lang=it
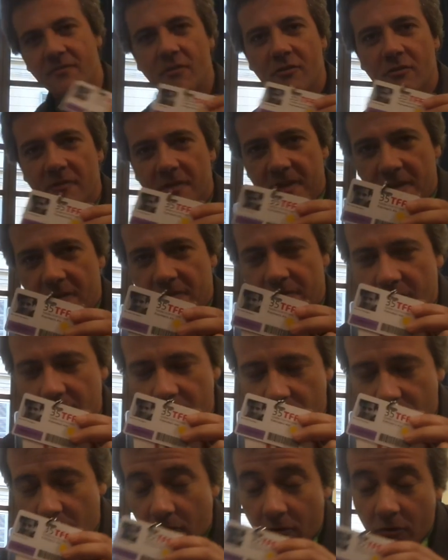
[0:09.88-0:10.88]
voi lo, vedrete,
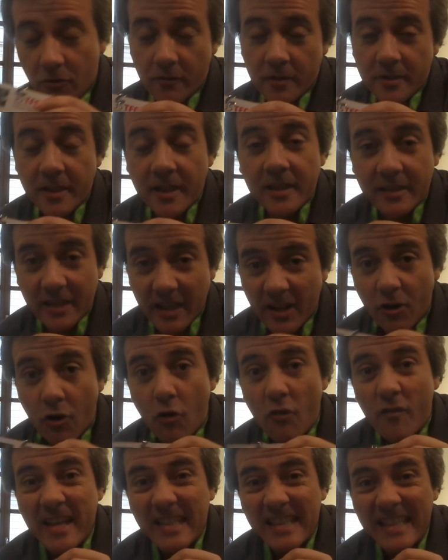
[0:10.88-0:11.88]
lo vedrete,
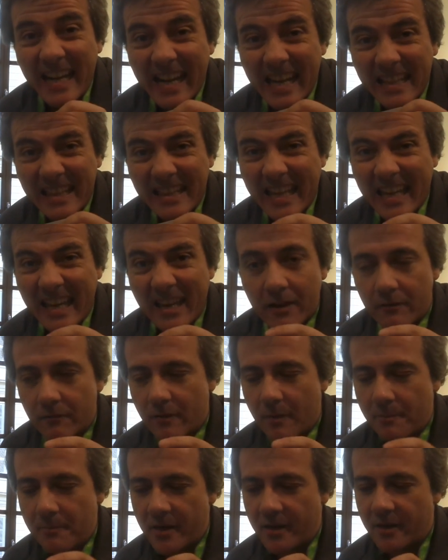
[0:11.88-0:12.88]
lo vedrete,
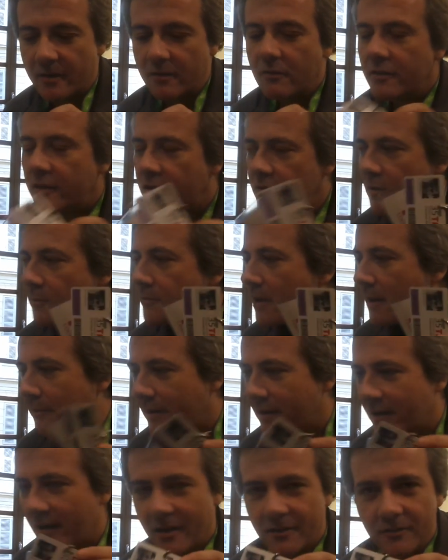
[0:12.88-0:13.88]
va bene, non riesco più a
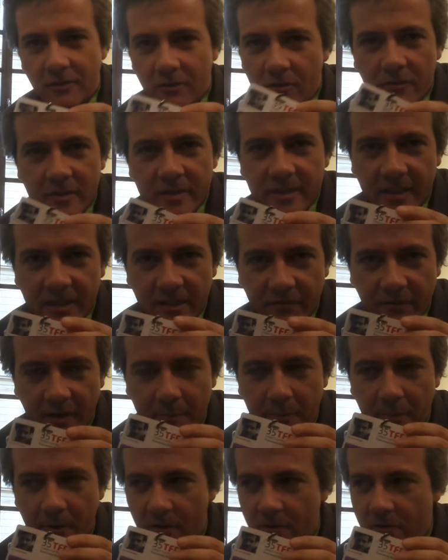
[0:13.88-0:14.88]
parlare, lo vedrete fra
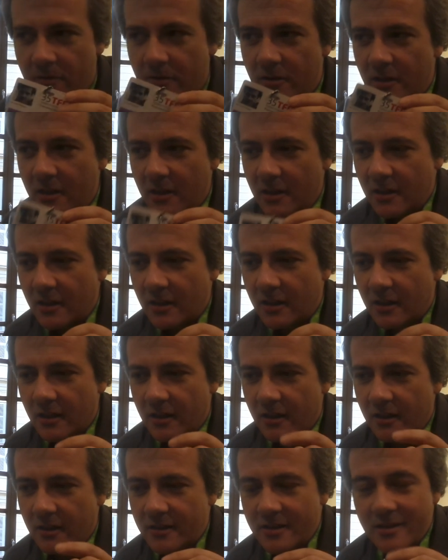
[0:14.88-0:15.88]
poco
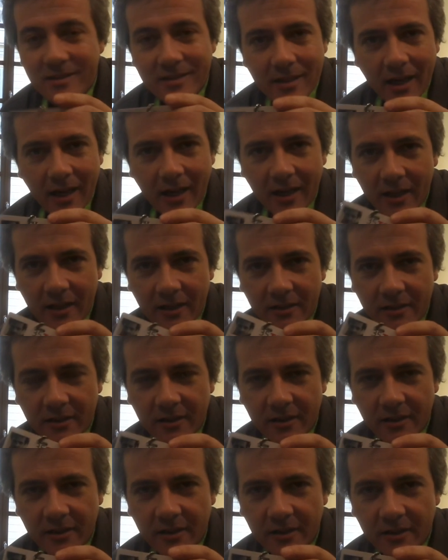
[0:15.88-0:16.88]
eh, in sala,
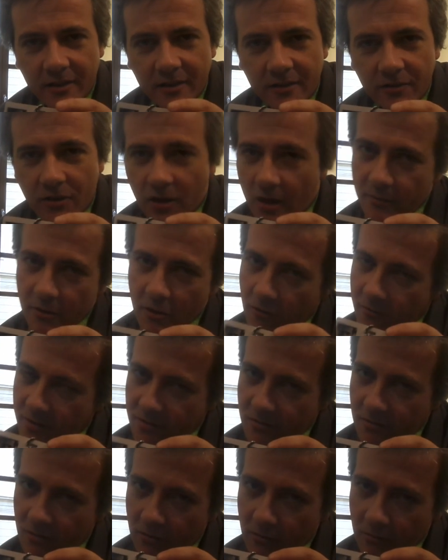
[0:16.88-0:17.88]
eh, noi l'abbiamo
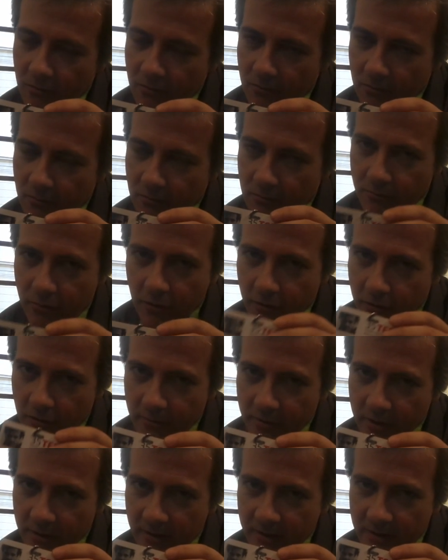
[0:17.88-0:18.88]
visto un pochino
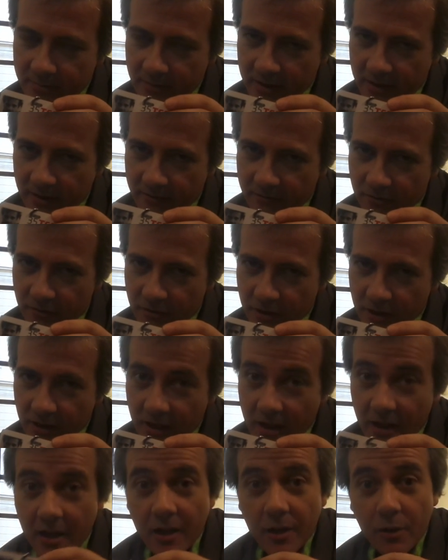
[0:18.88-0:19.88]
prima rispetto a voi
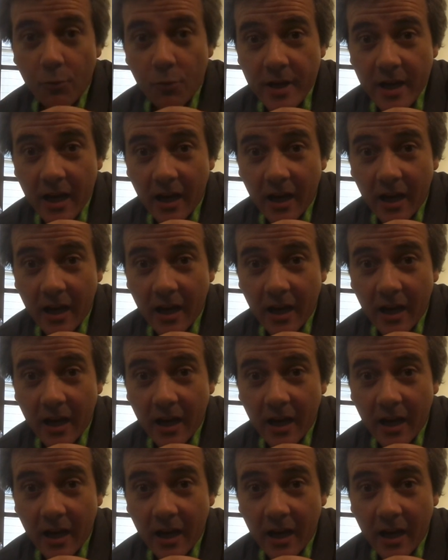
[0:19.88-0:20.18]
qui